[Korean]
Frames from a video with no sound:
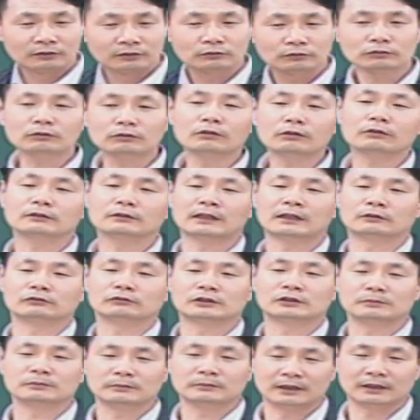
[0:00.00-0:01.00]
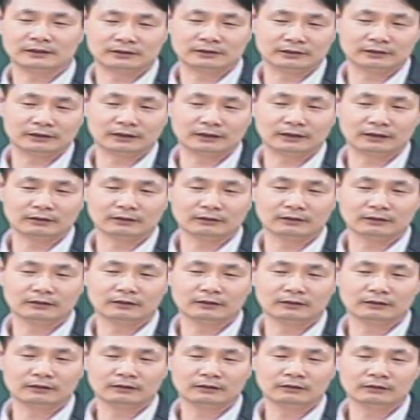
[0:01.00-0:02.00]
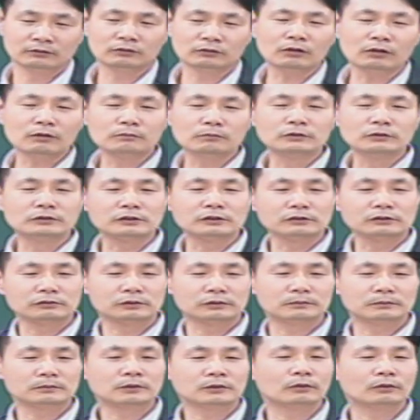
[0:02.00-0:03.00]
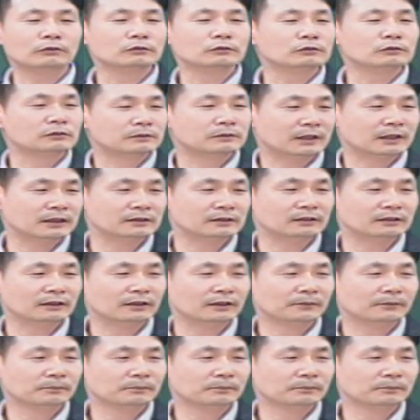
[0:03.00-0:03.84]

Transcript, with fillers: 또 나중심 돼 있어요 이게 또 물질 성공주의도 있어요.